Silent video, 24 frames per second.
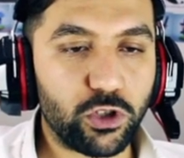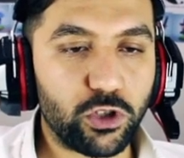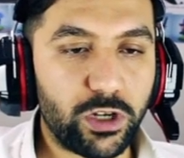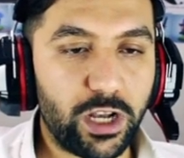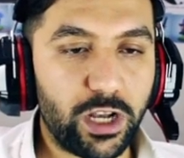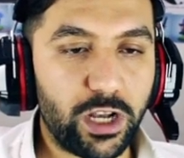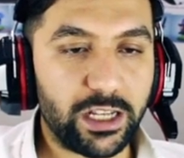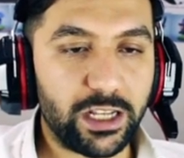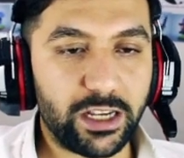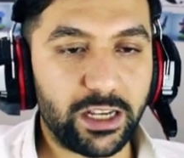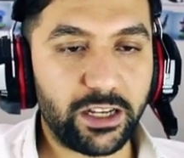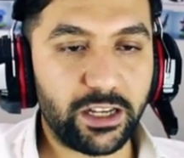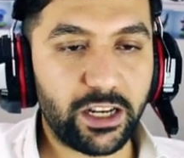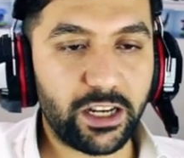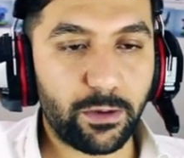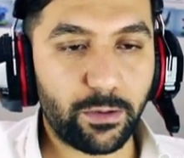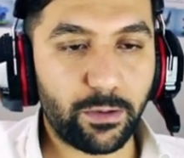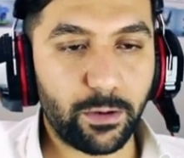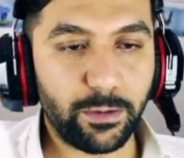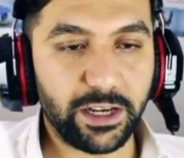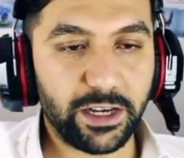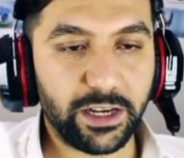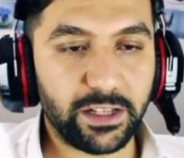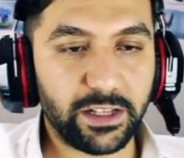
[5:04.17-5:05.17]
hazırlığını
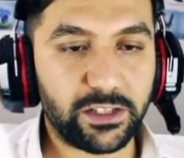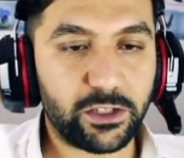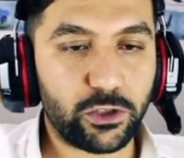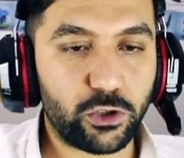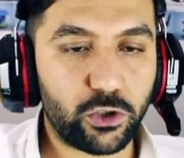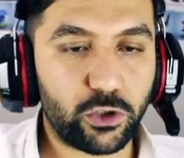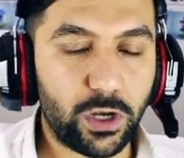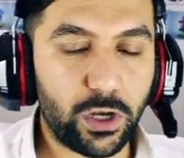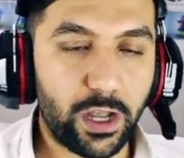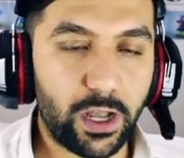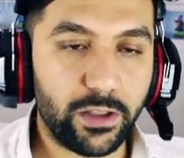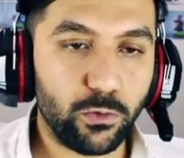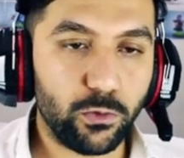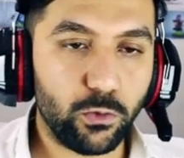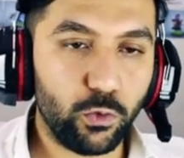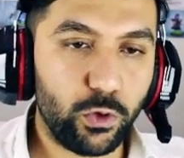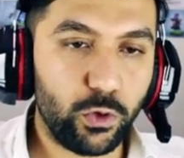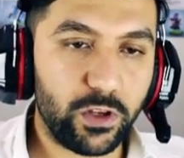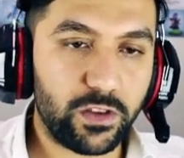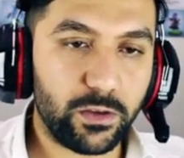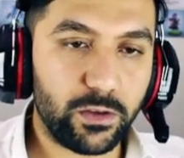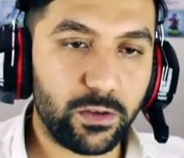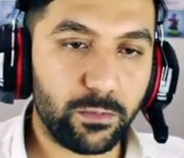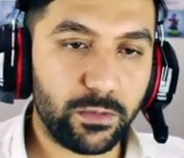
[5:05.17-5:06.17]
yapabiliriz. Şu an
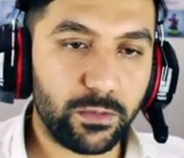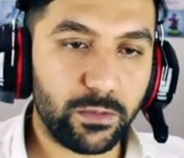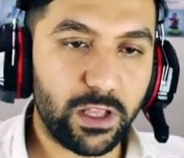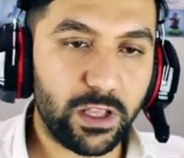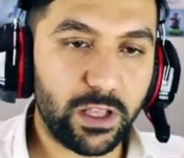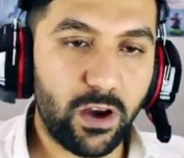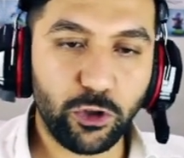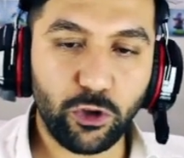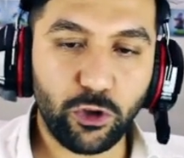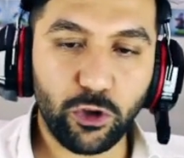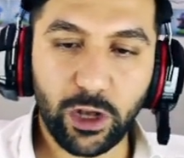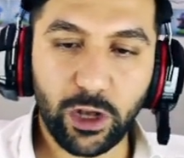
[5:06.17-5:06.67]
üretim devam ediyor